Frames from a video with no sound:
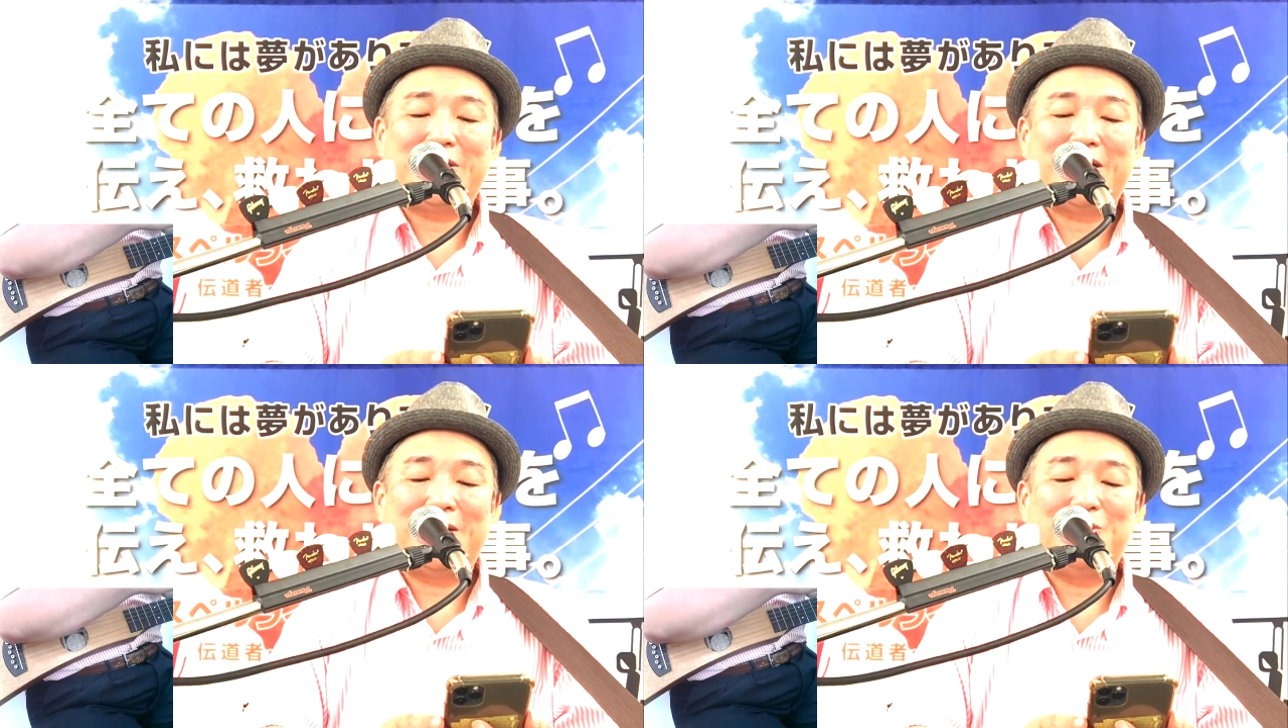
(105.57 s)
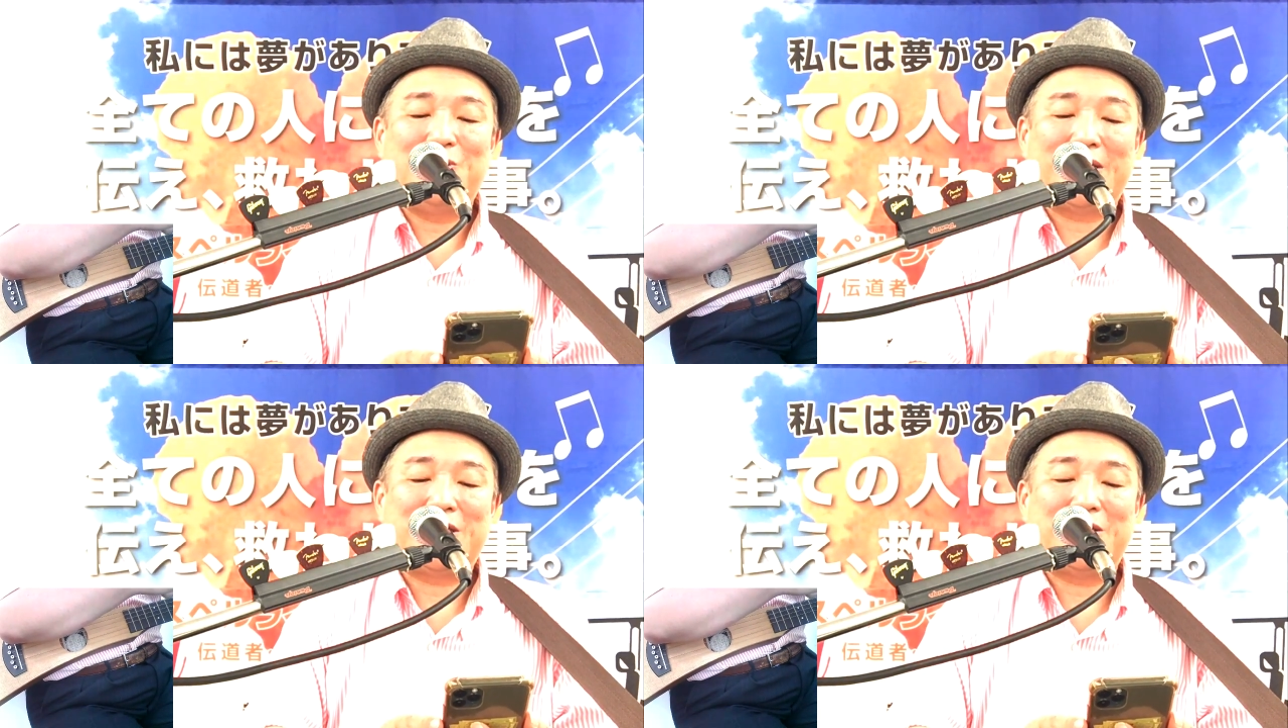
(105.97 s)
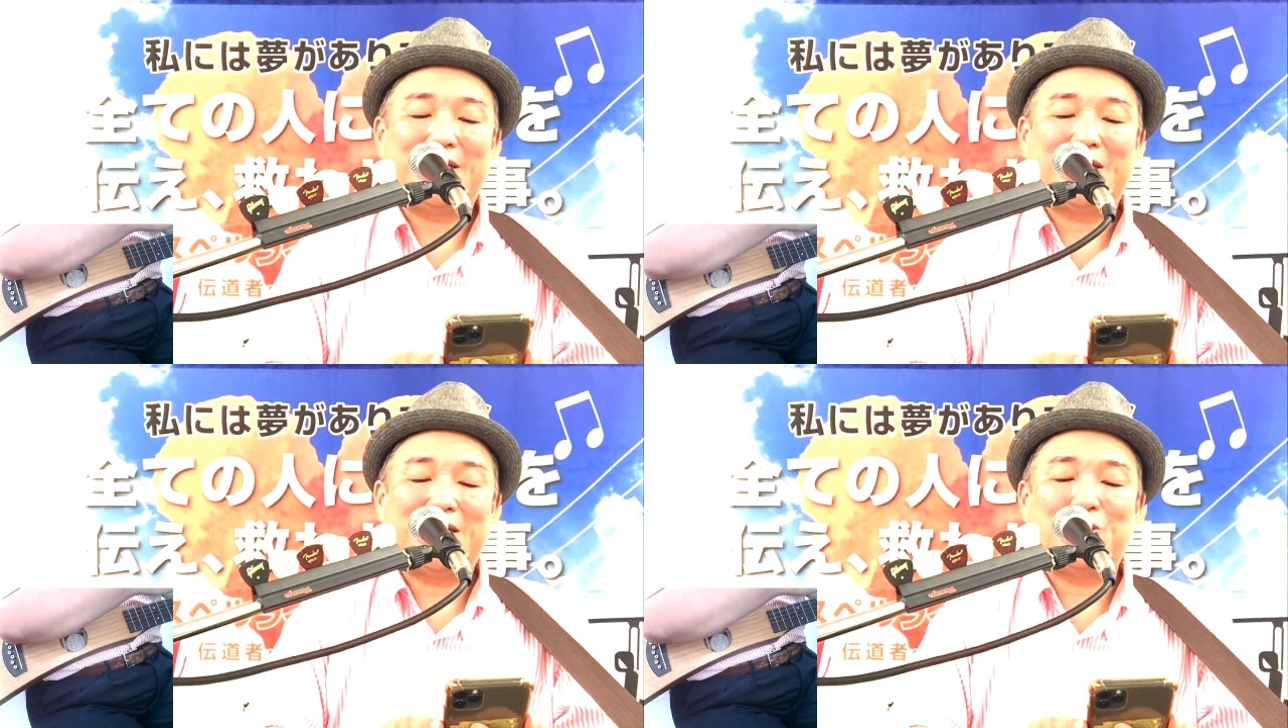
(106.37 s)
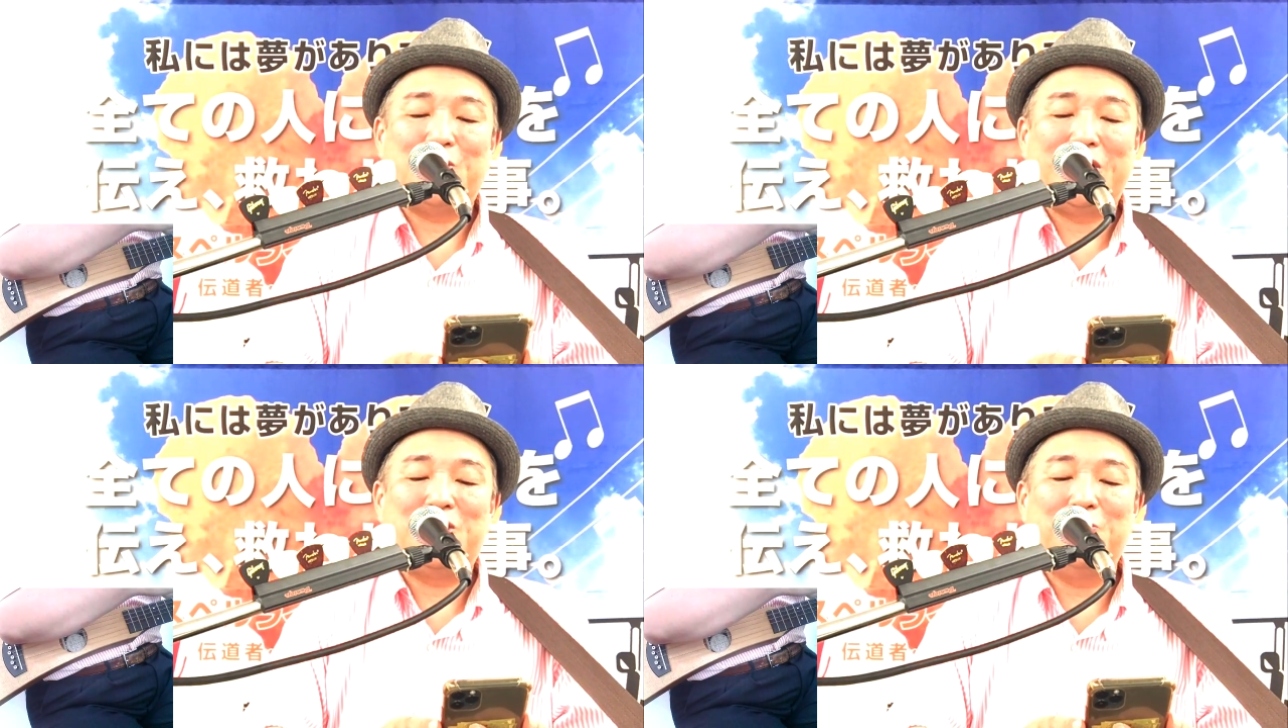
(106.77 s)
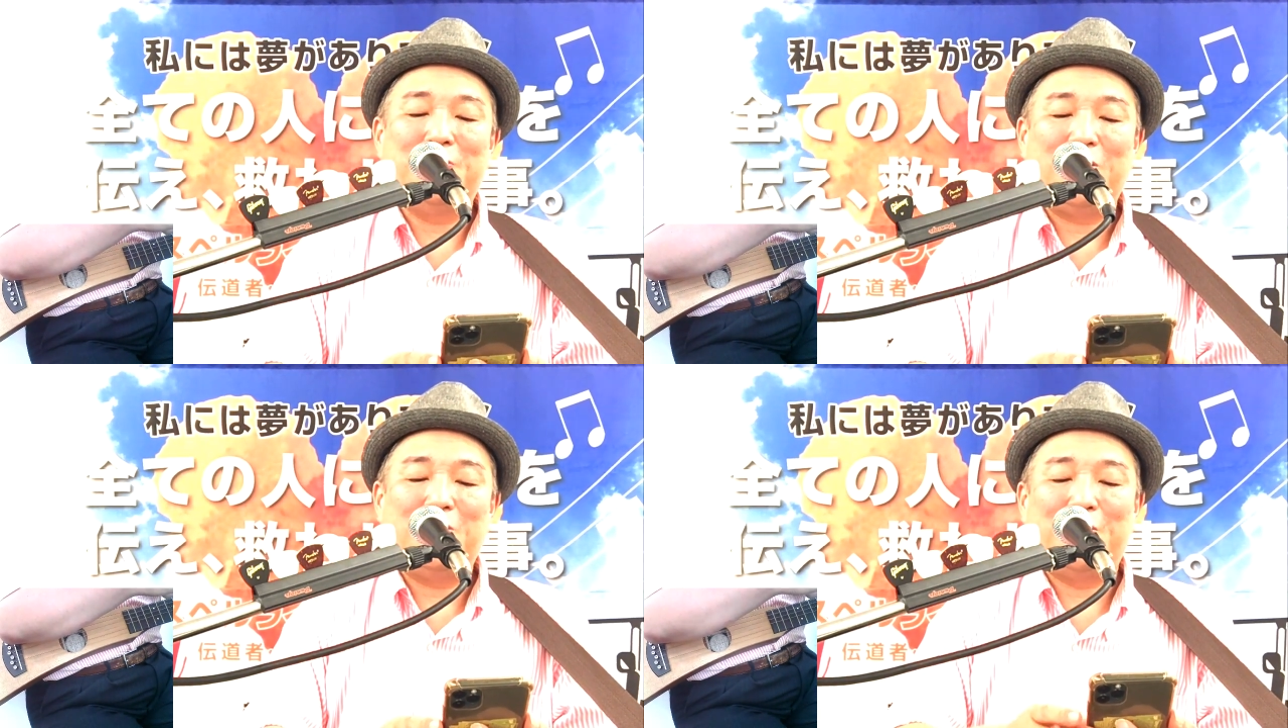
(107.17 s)
を捨てた者は全てその行く
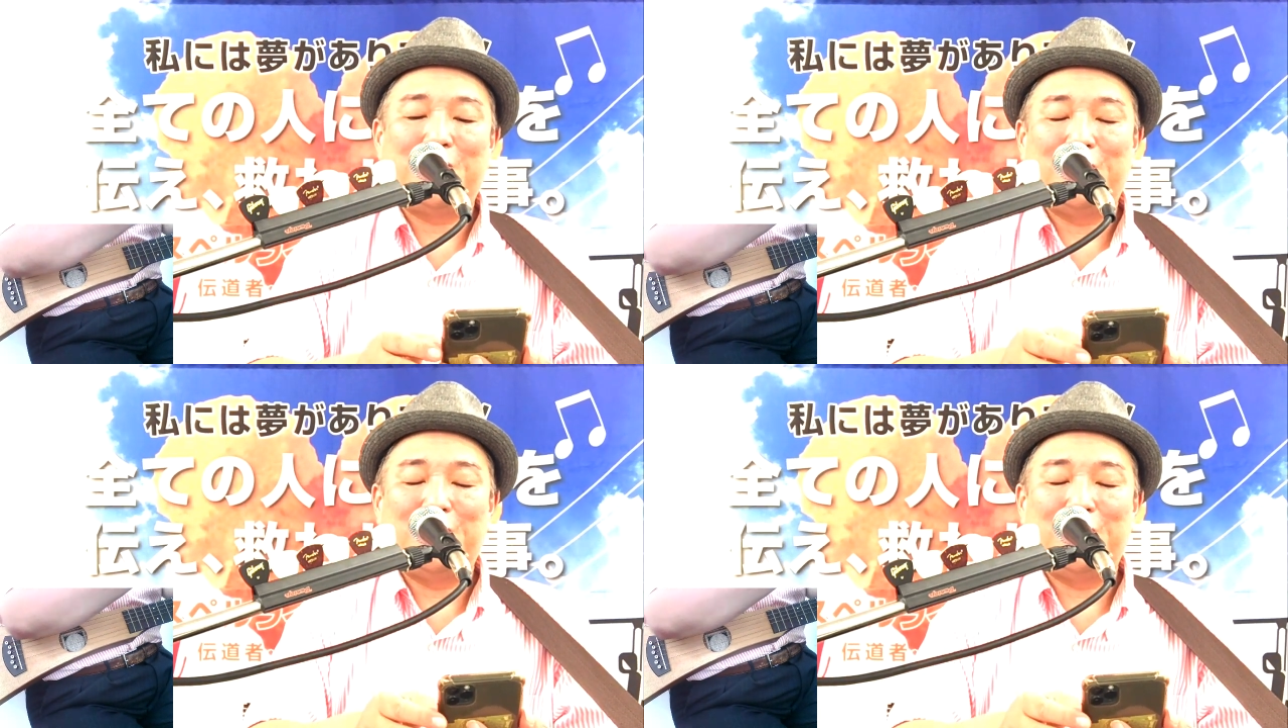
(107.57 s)
場を